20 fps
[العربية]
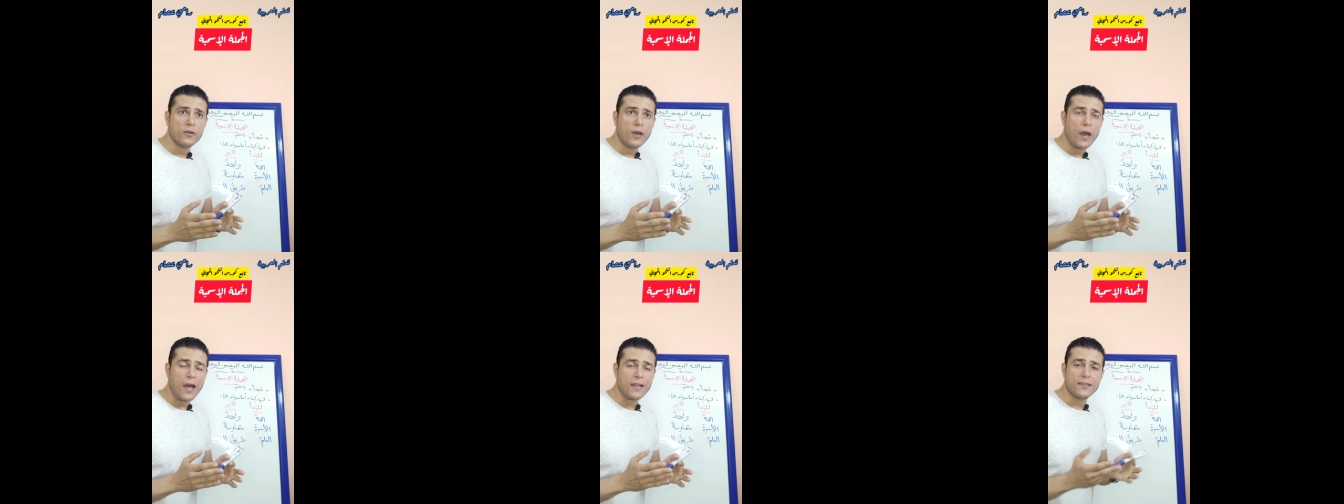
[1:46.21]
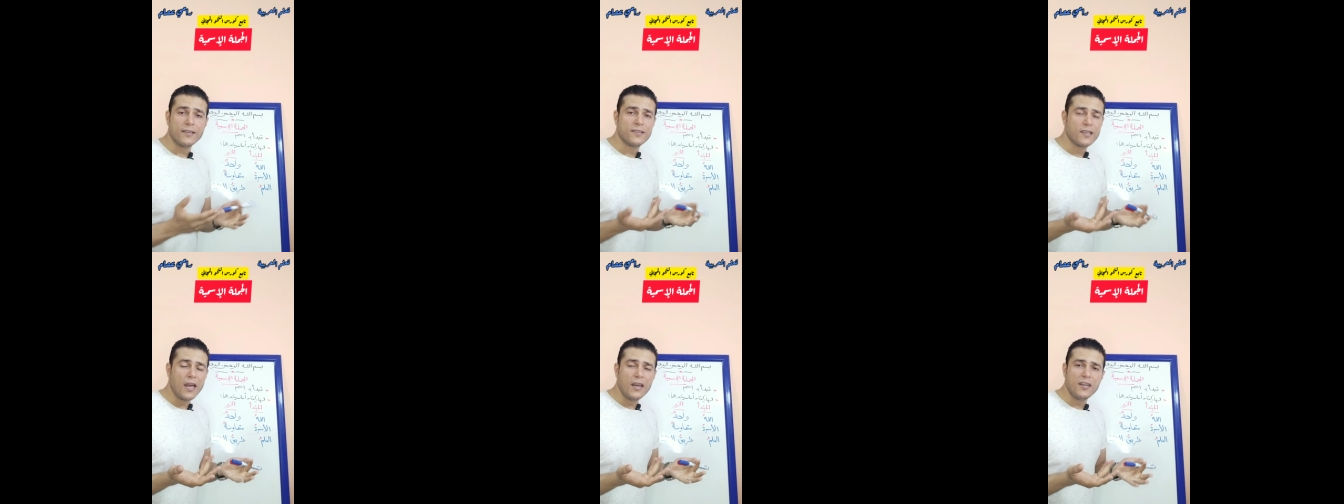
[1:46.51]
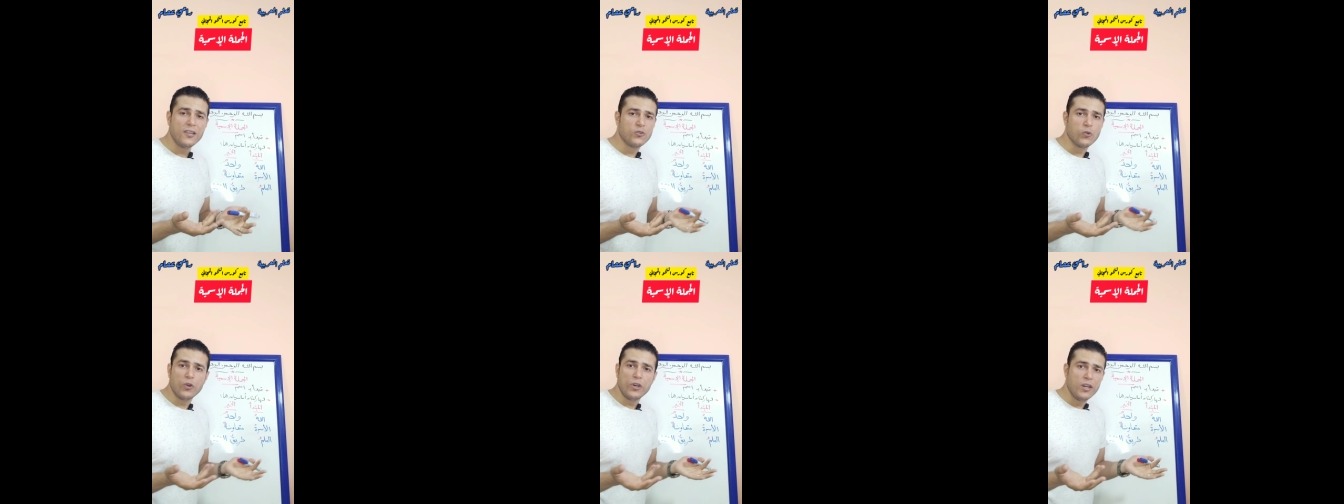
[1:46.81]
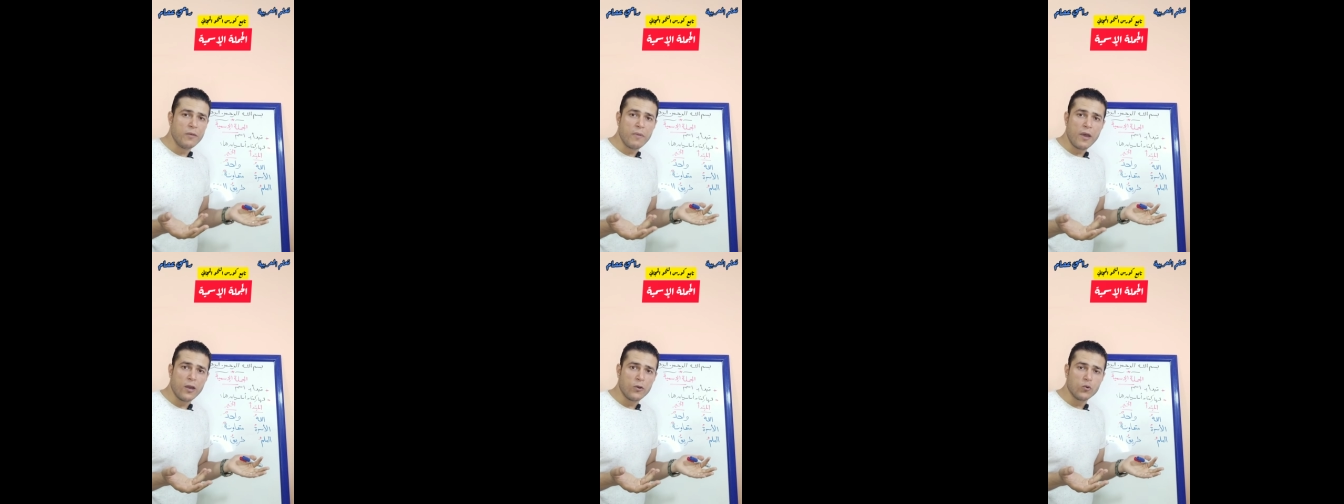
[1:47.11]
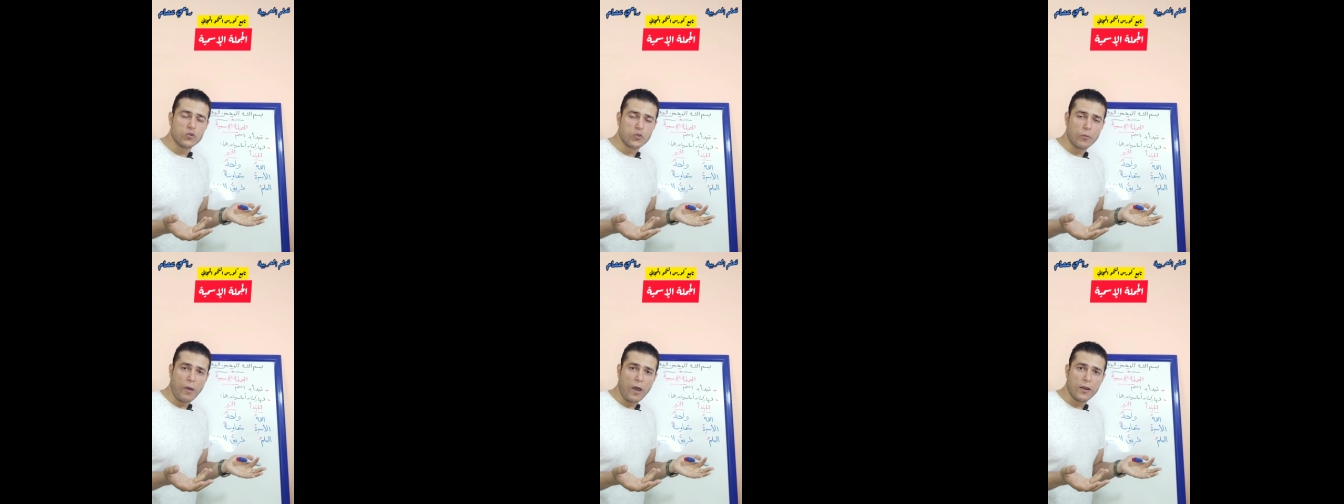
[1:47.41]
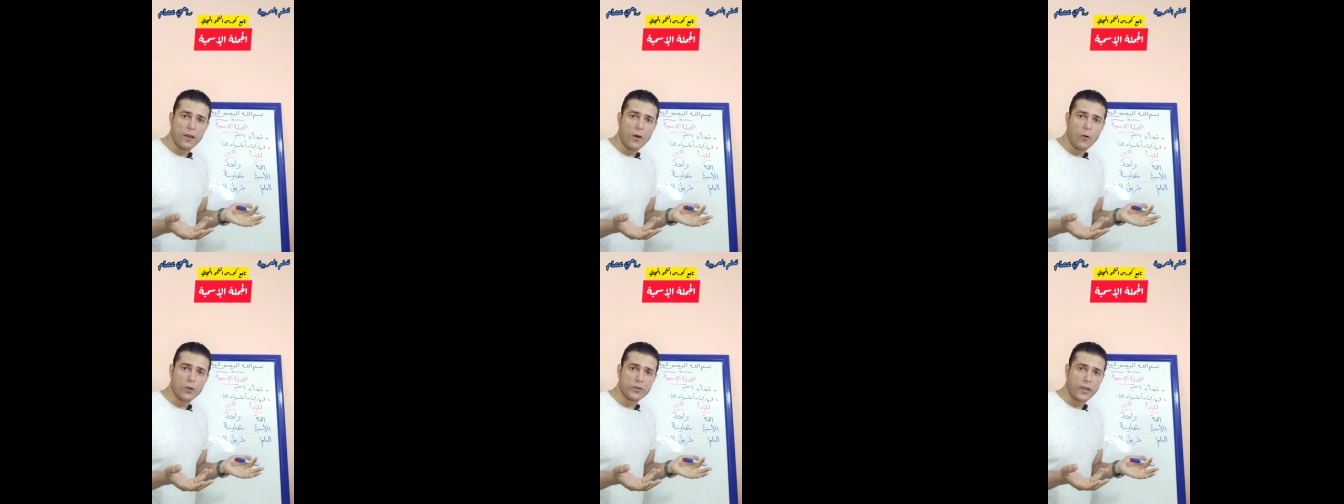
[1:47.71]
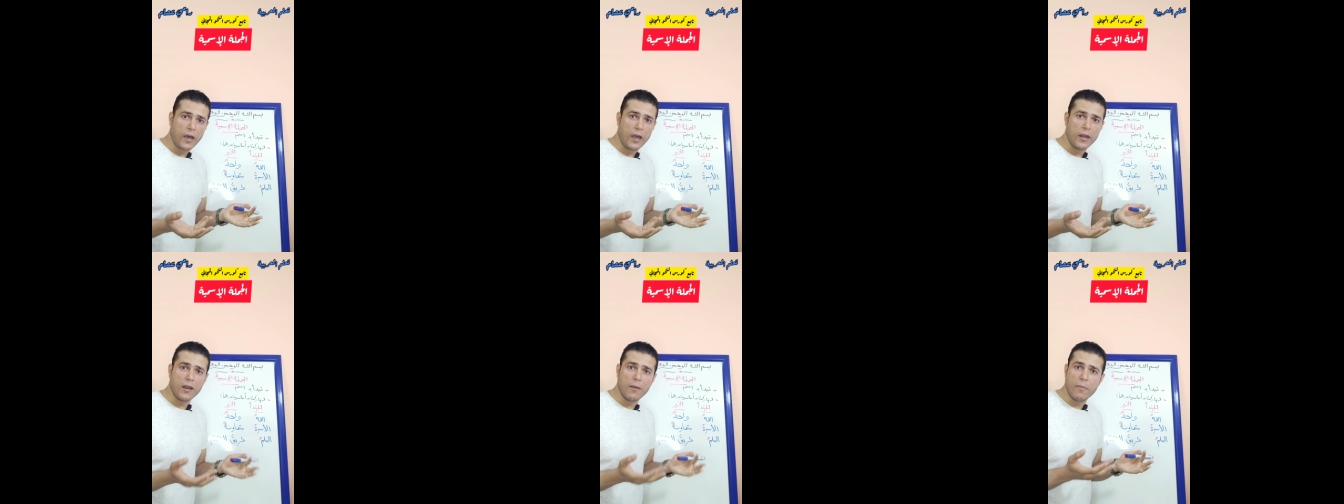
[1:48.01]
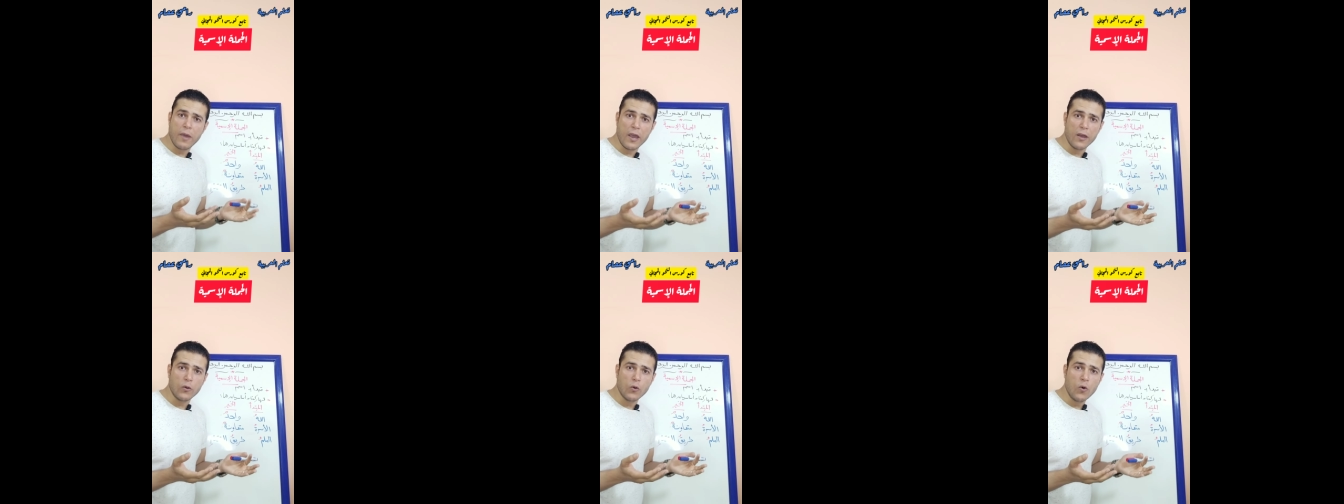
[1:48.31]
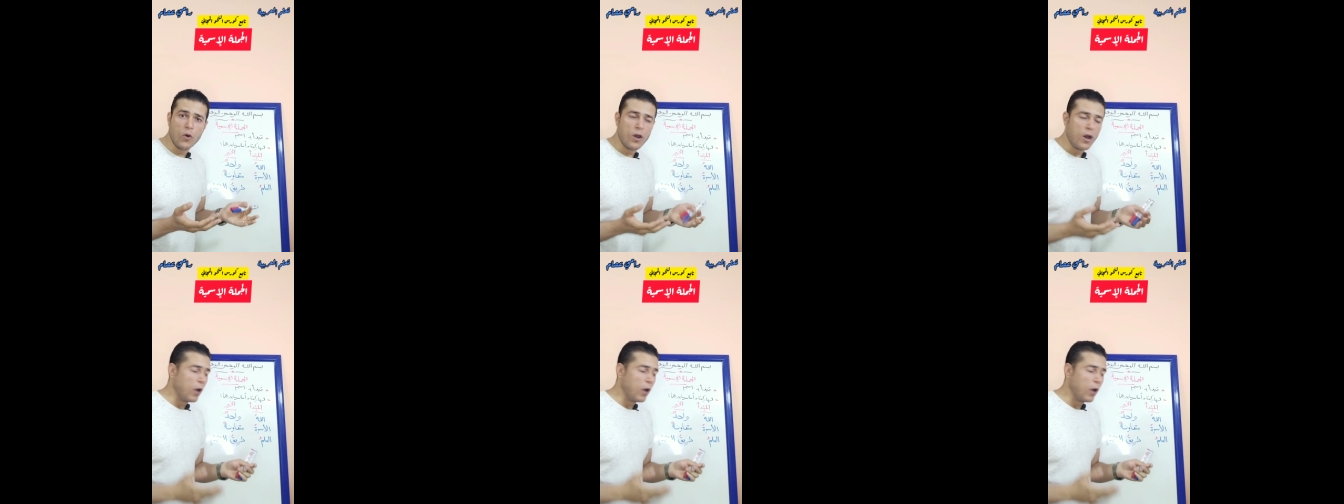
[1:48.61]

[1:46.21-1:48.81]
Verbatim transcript: هتسألني تقول لي ماله سبحانه وتعالى ماله